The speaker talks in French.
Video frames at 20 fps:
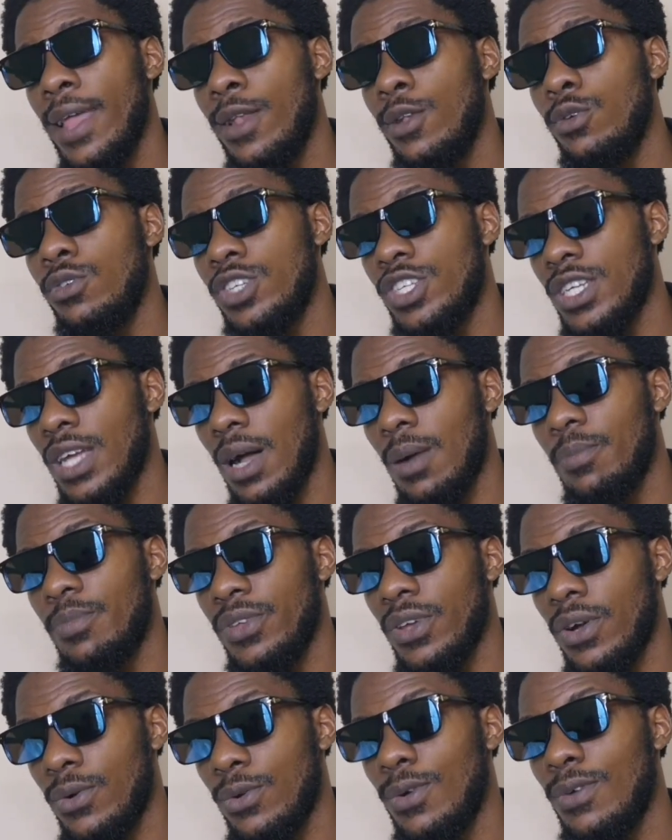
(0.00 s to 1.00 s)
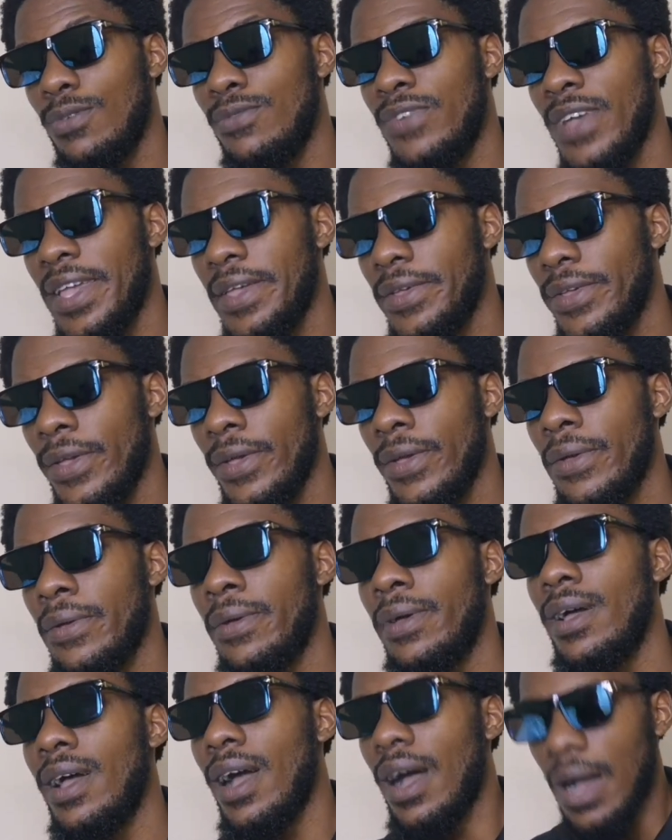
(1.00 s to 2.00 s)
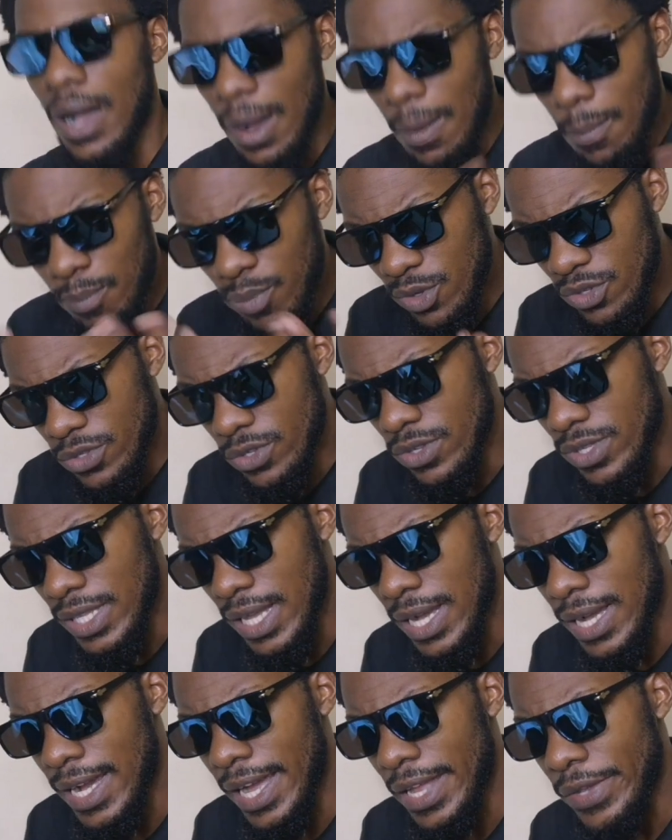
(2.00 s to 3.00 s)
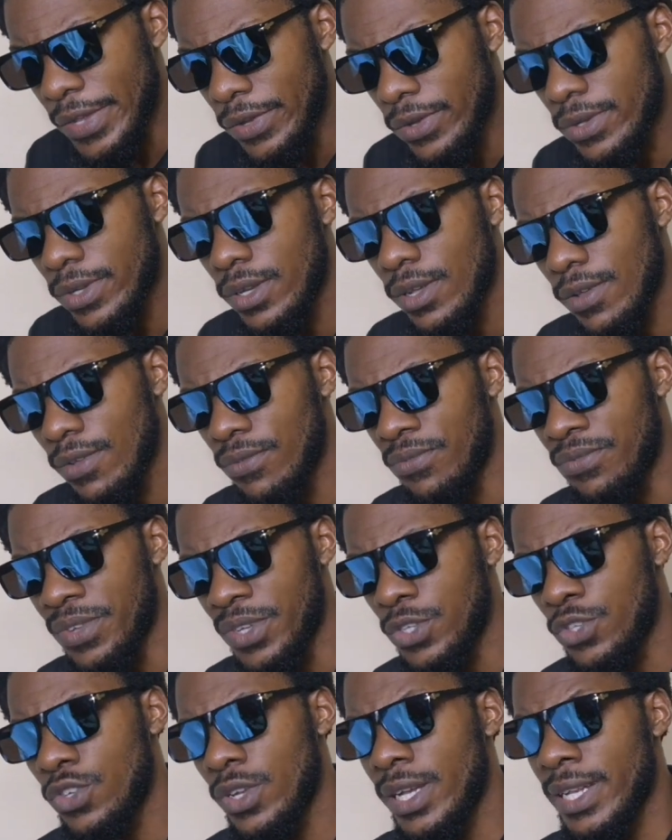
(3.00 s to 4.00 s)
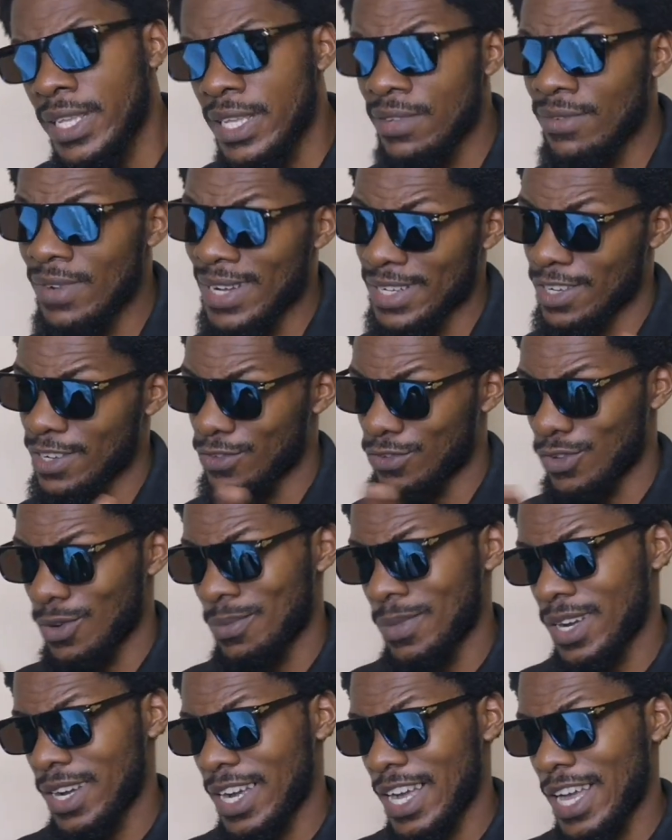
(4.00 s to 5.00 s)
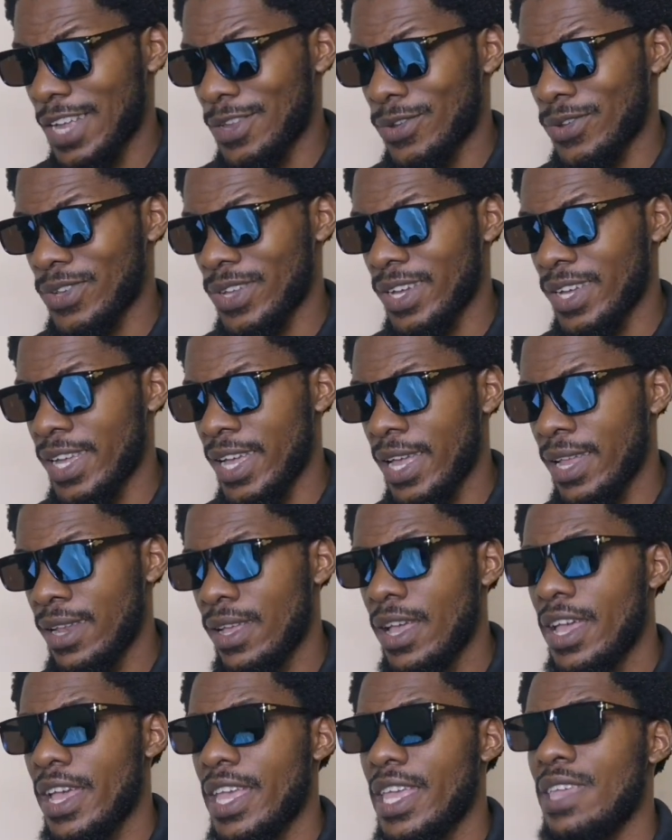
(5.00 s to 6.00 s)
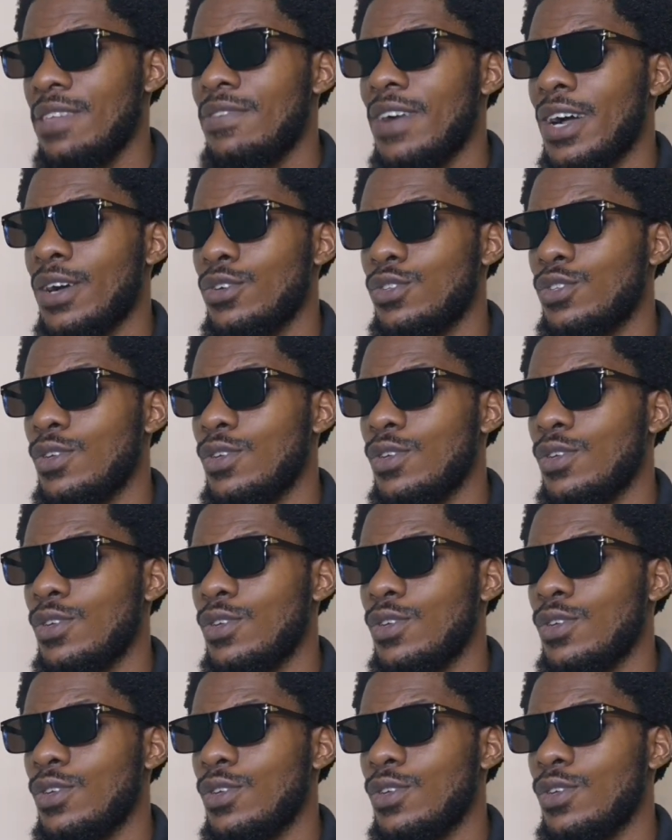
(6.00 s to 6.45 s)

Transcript: Et le champion, le vainqueur, en plus de sa cagnotte virtuelle qu'il va transformer en cagnotte réelle, il va